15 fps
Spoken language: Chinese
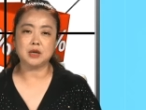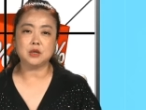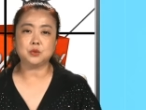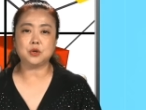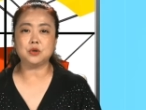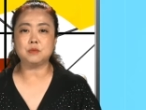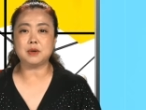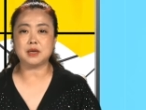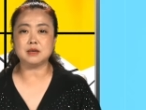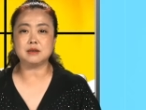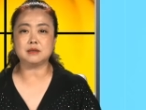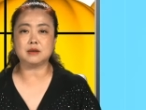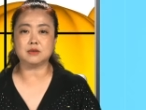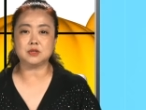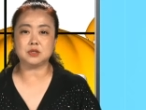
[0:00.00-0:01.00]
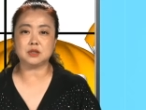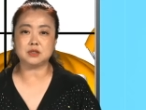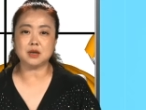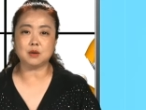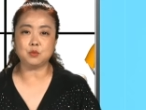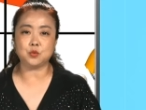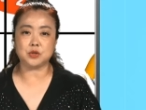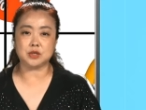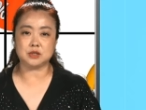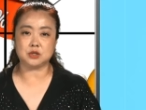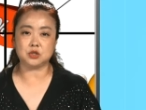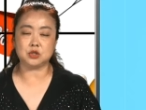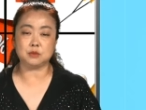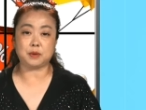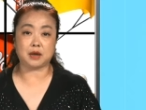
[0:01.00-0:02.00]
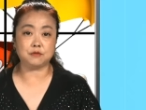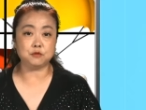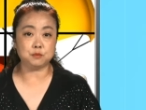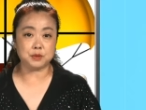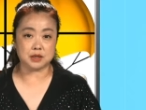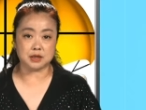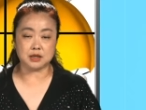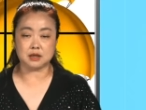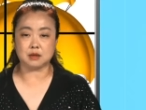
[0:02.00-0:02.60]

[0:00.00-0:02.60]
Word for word: 对于每一个等级的项目以及是赔付比例，